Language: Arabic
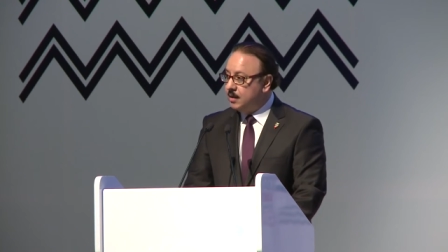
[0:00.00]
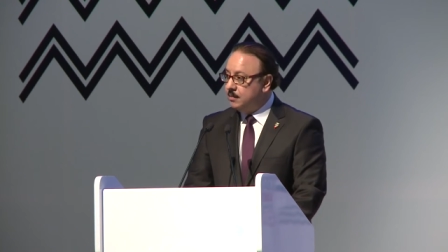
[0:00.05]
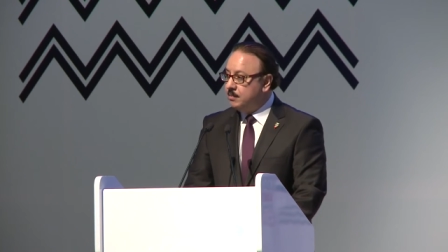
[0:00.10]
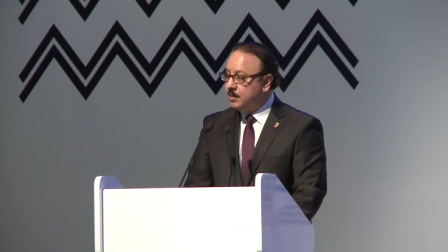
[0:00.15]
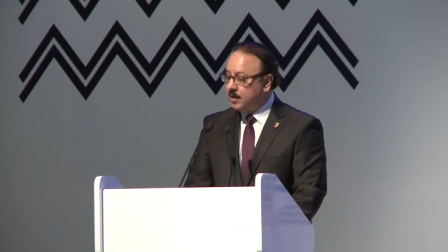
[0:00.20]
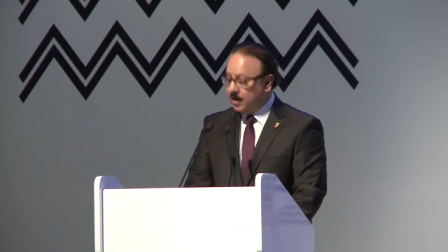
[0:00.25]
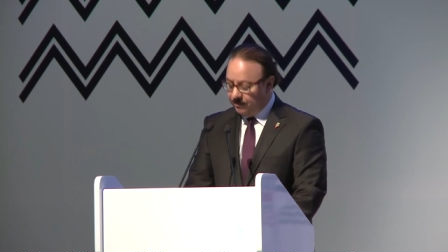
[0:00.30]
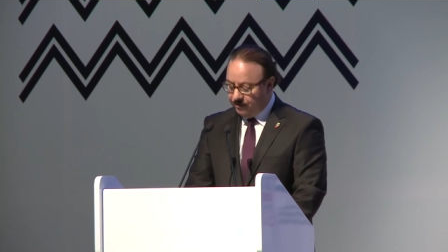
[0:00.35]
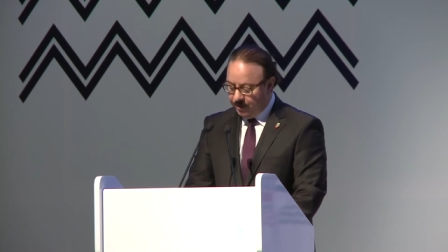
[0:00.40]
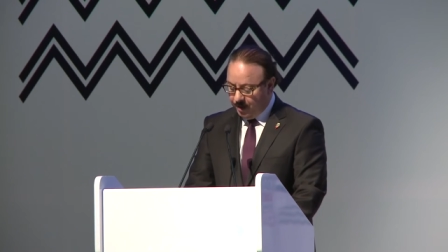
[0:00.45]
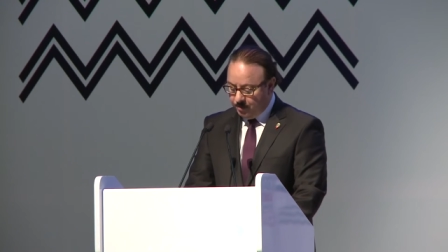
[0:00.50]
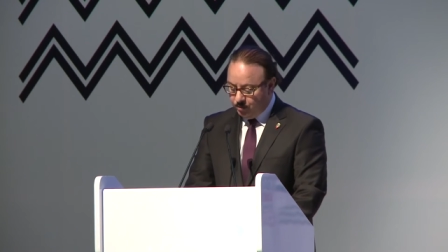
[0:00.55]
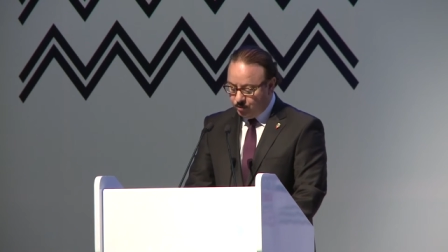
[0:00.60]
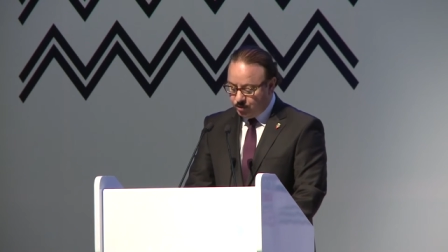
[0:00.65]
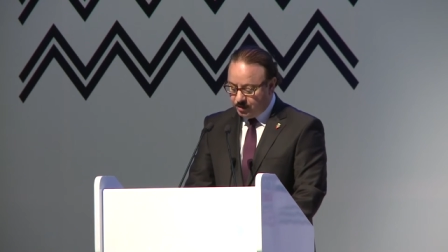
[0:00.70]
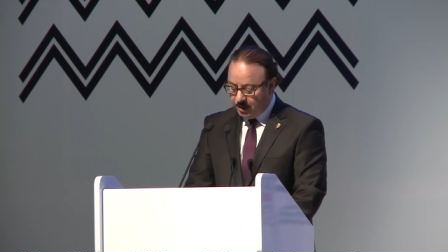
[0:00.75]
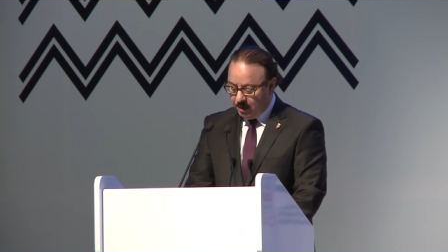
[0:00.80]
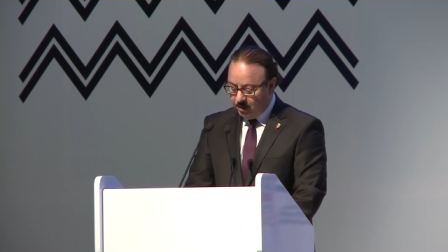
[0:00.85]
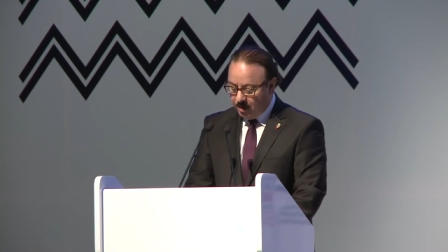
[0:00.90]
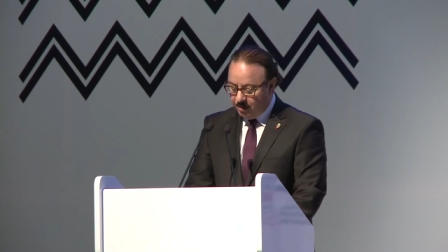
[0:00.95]
برفع
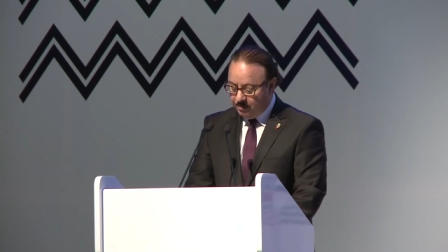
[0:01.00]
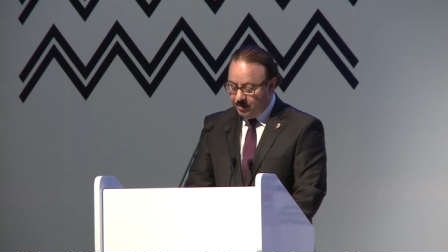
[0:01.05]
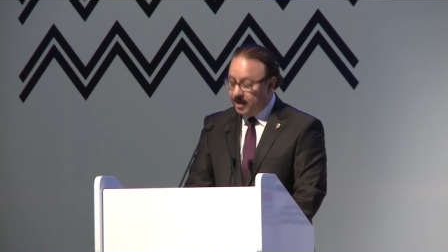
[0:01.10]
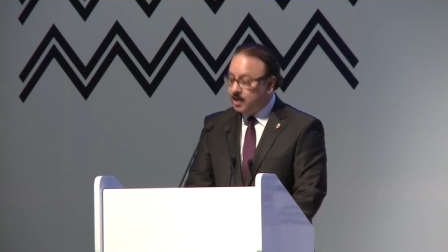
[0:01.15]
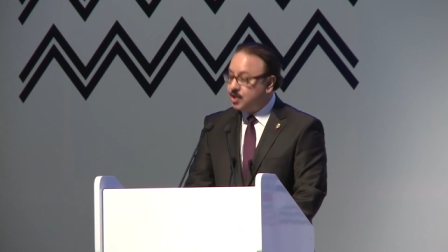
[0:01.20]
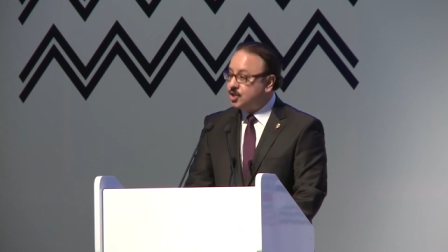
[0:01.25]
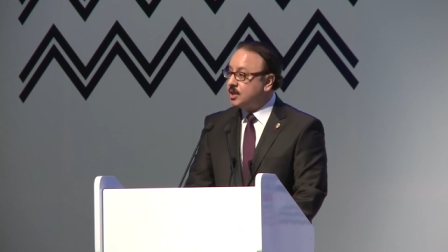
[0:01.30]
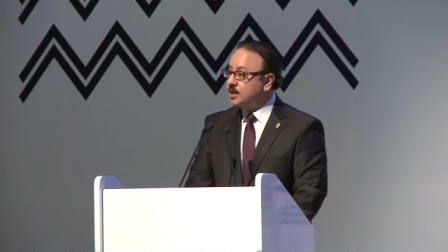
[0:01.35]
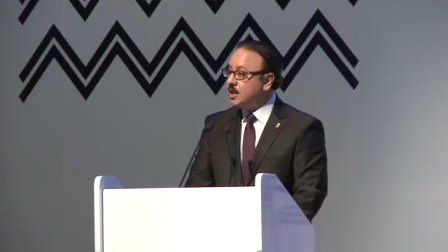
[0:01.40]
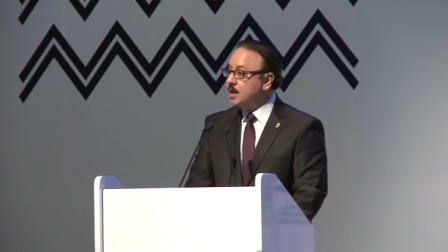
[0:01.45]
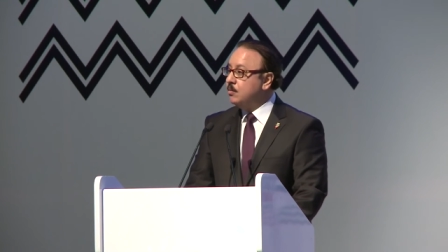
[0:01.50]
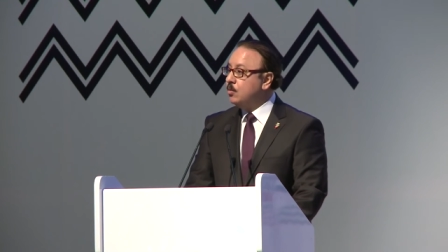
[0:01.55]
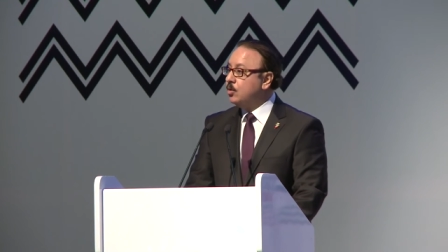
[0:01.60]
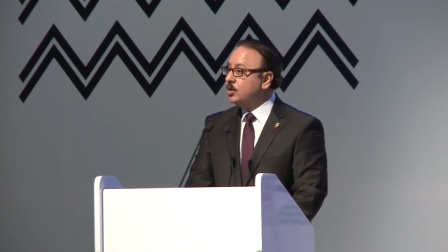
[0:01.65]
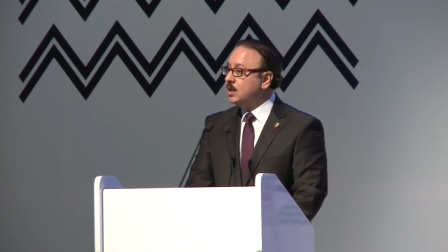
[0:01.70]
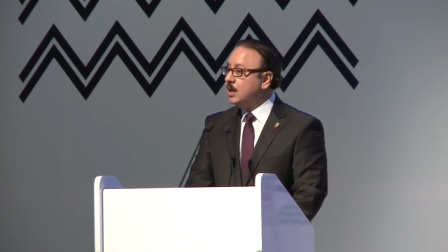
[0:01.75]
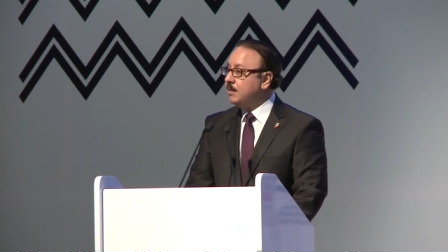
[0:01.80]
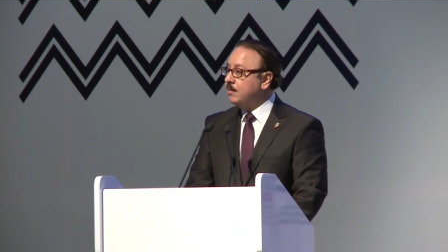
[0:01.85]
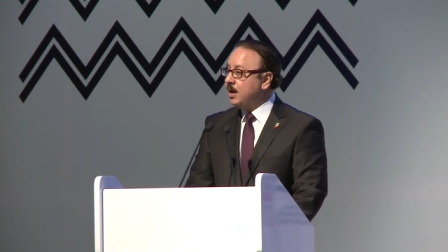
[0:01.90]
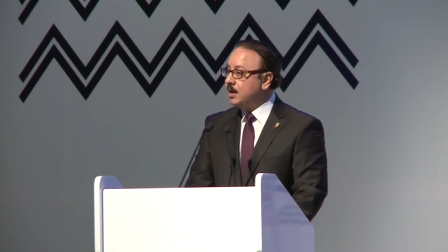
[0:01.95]
مستوى معيشة
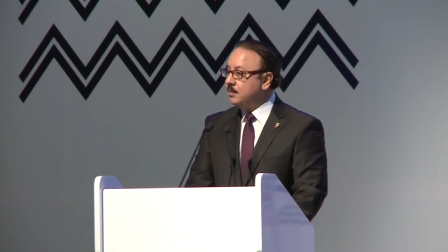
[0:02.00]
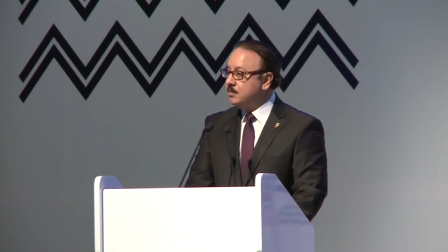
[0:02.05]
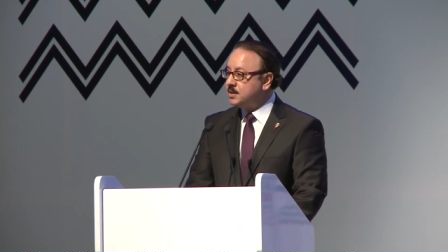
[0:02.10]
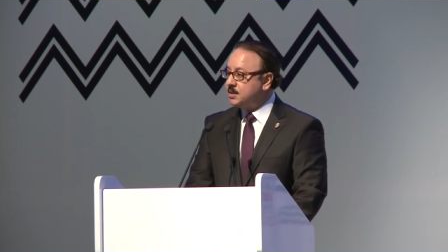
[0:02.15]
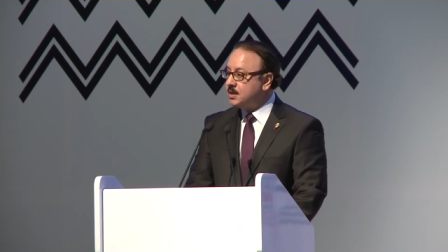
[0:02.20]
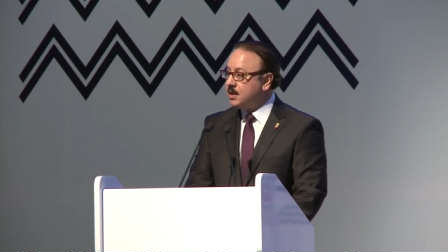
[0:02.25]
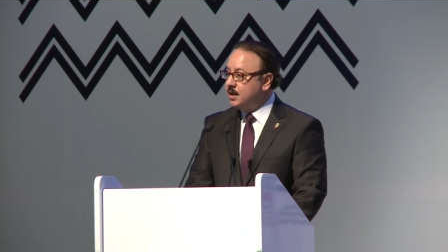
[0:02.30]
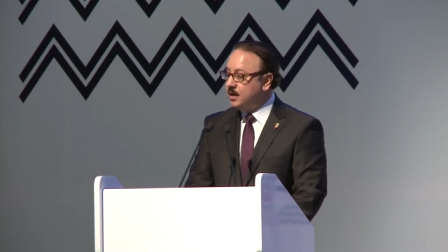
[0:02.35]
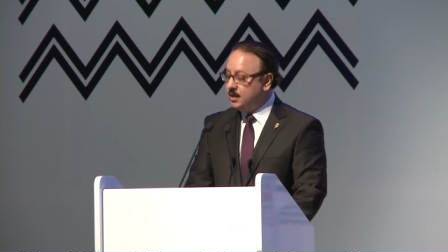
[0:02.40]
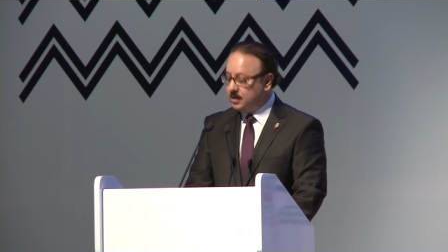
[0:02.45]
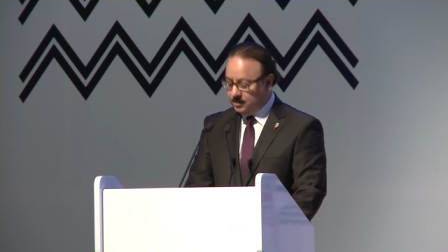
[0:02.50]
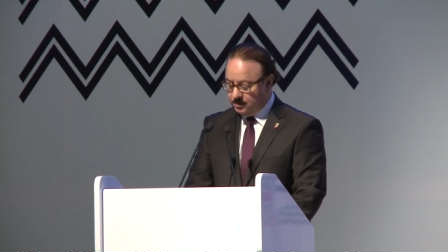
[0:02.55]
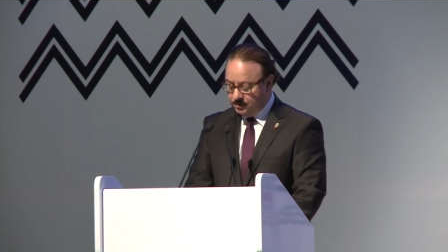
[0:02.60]
المجتمع المصري